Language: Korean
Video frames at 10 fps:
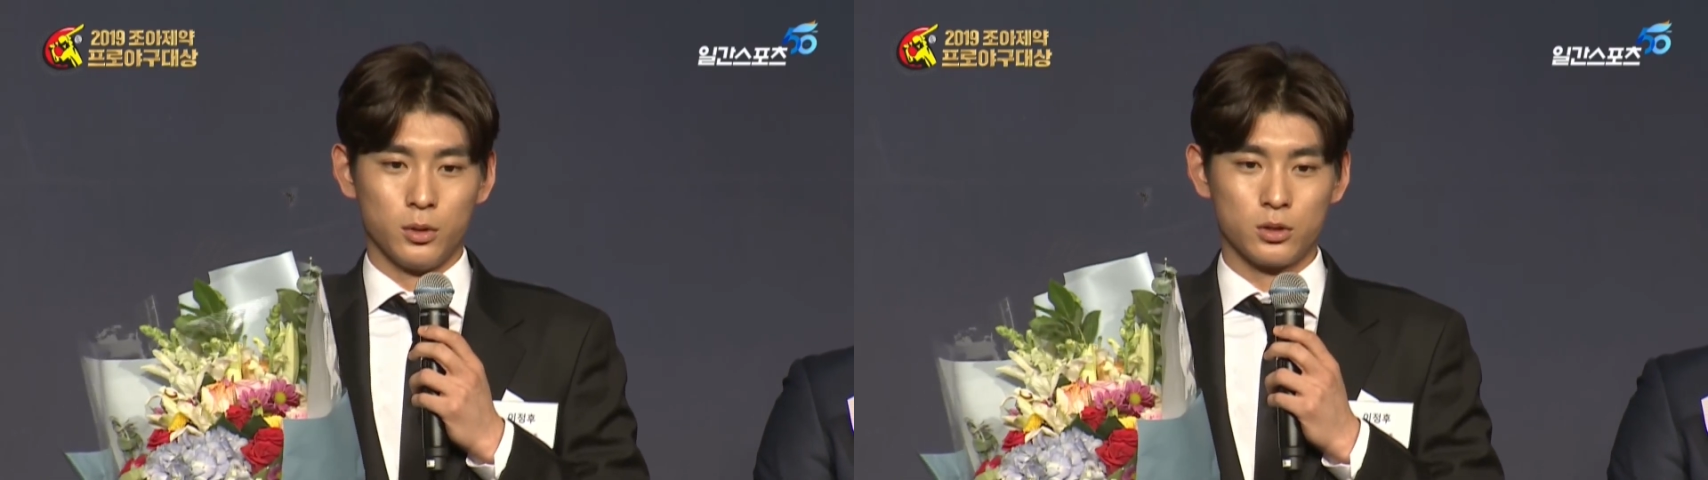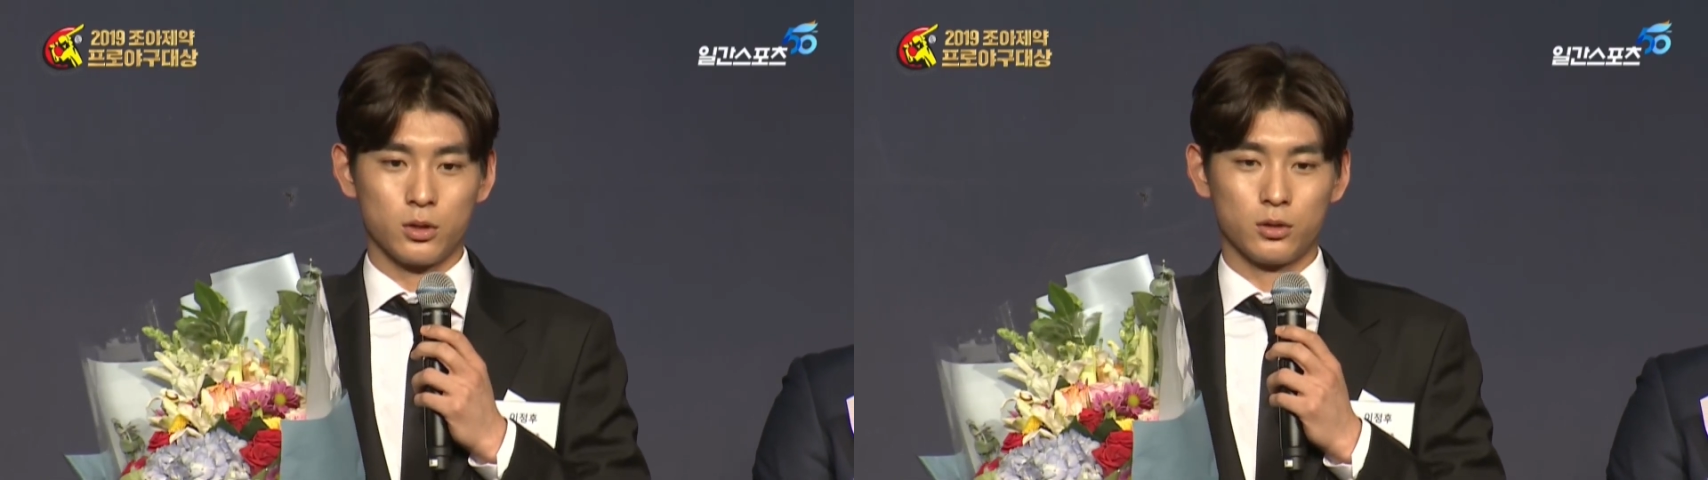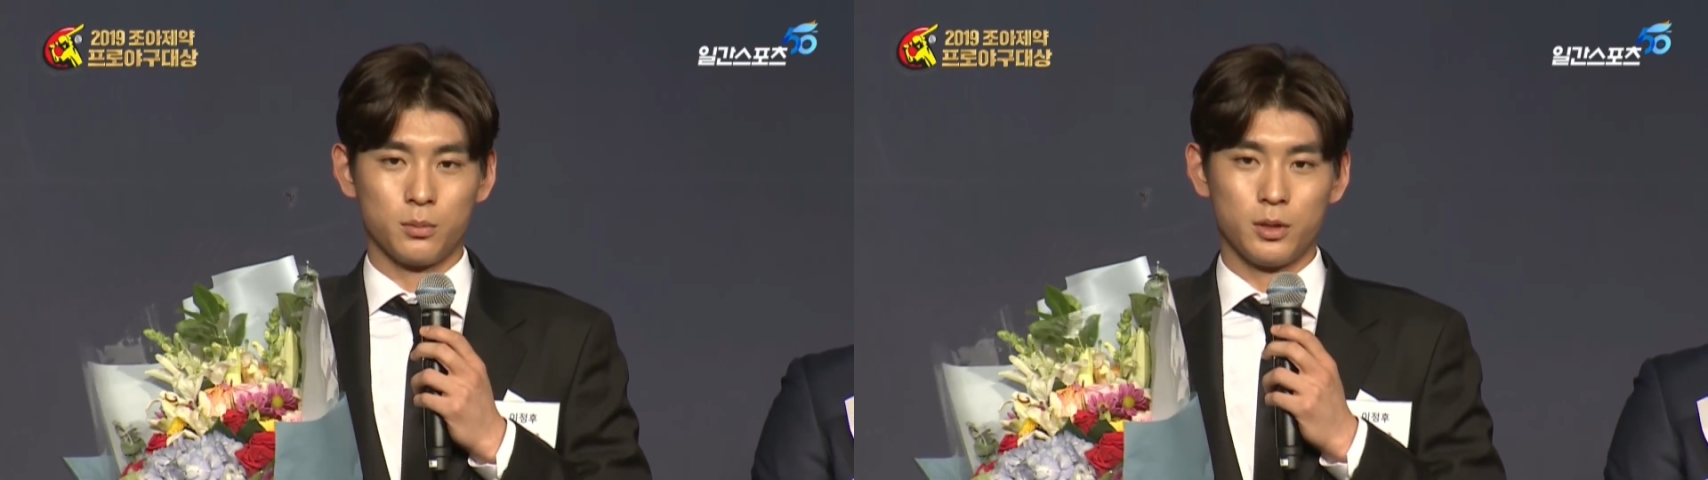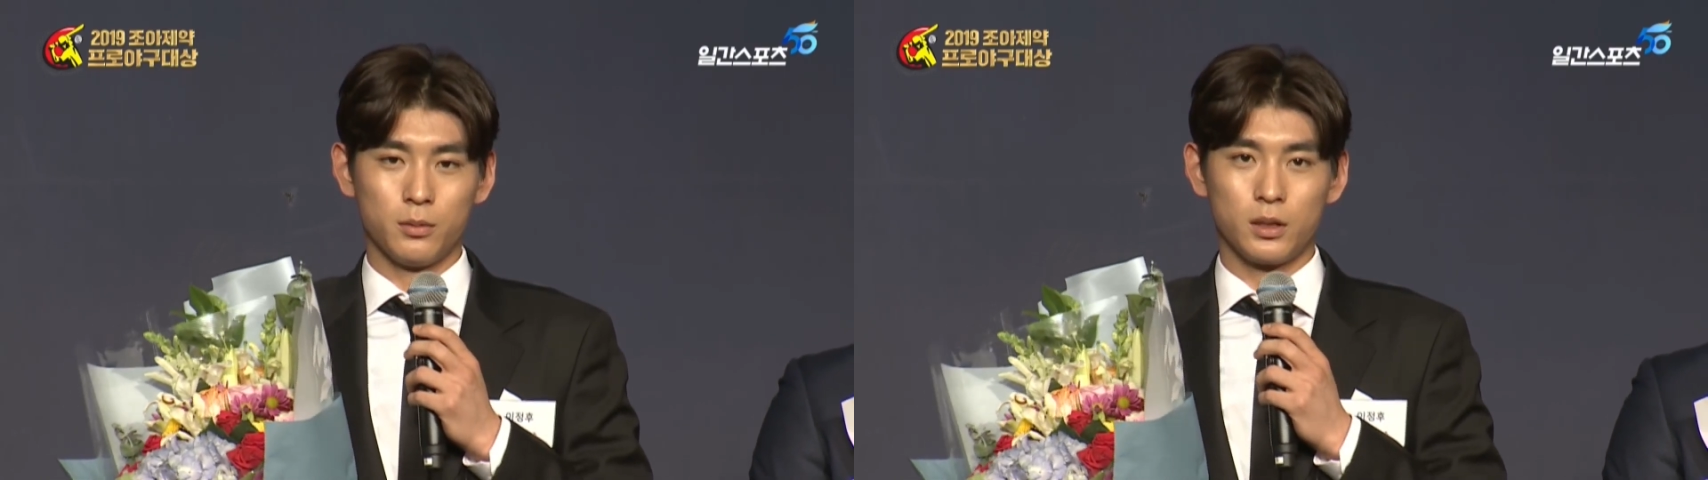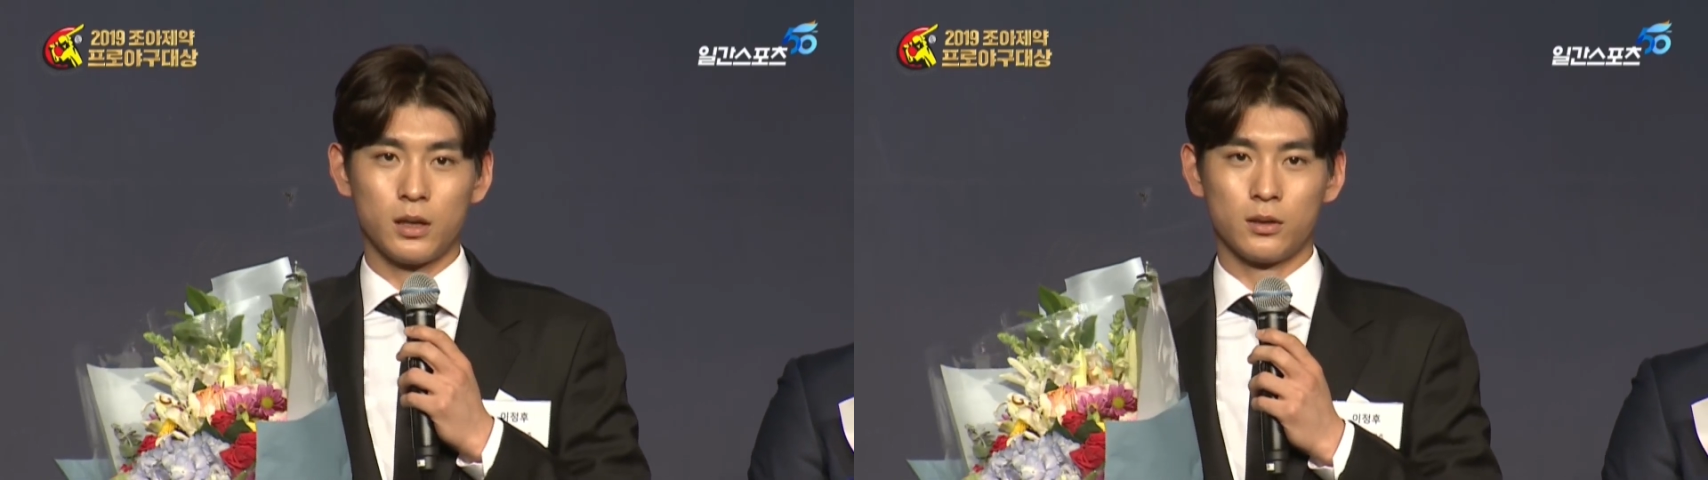먼저
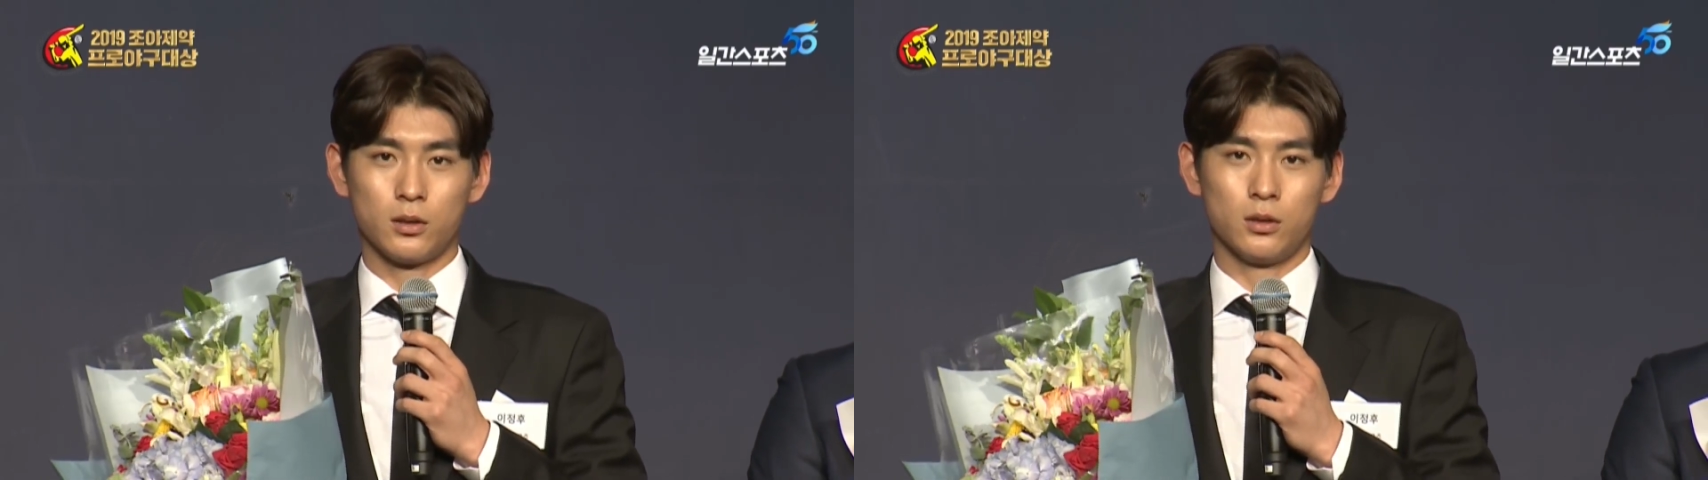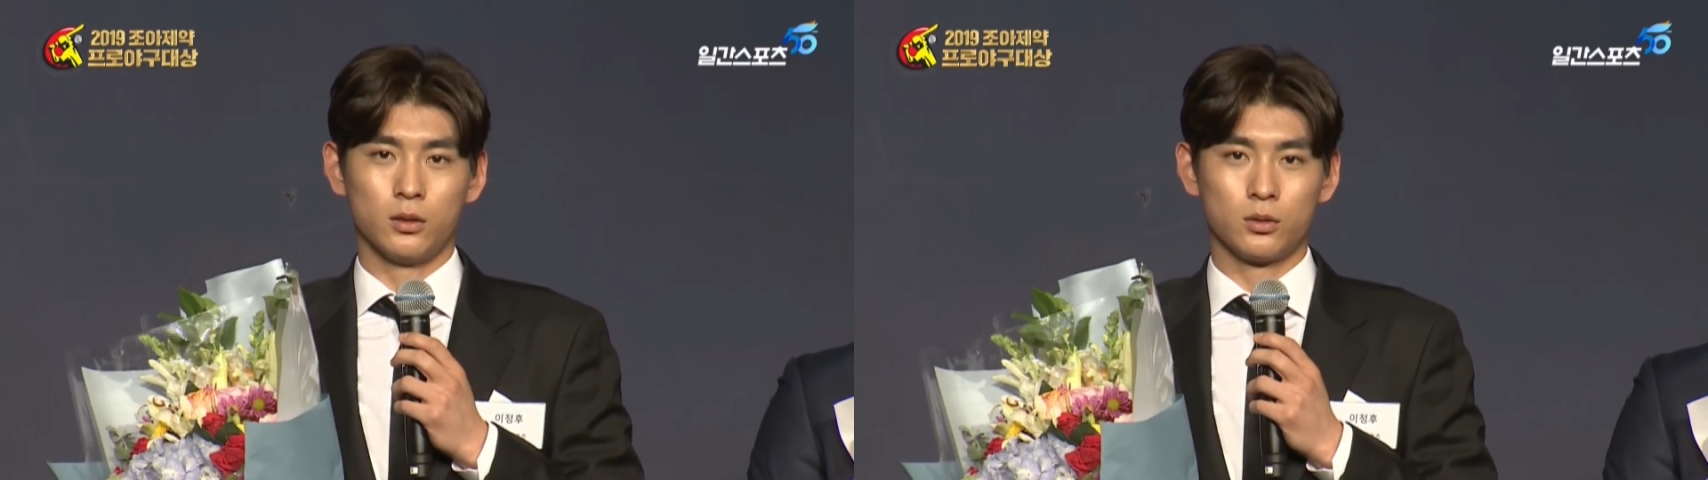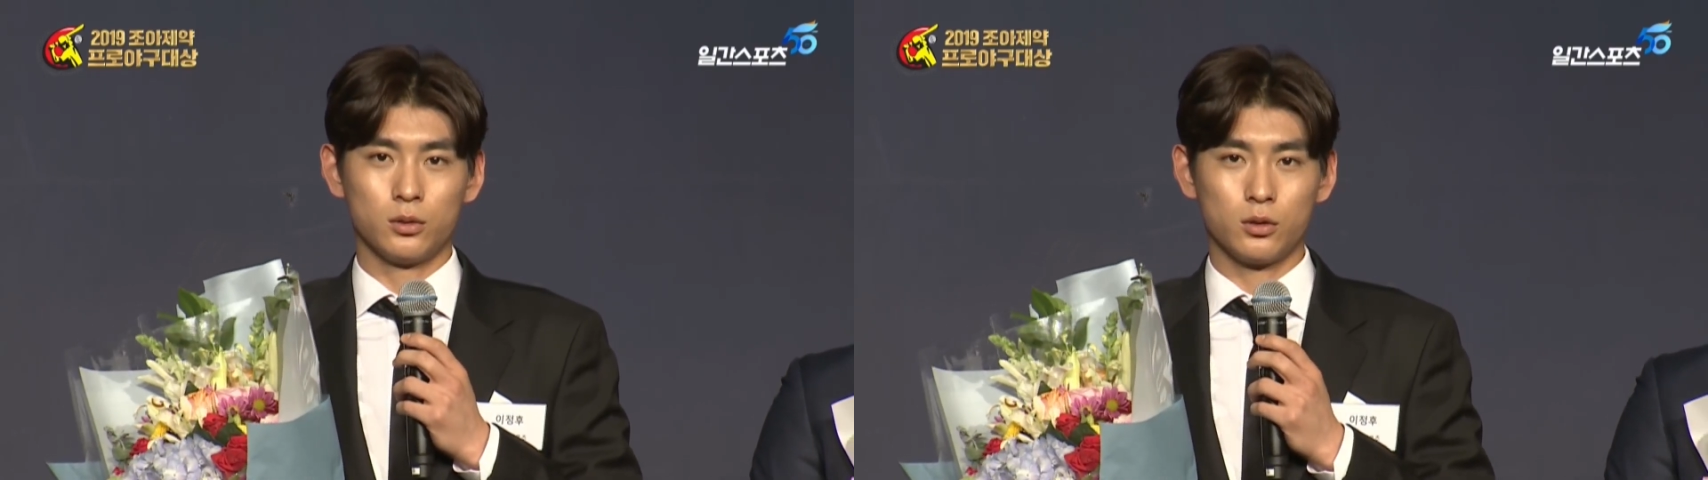선배님들께서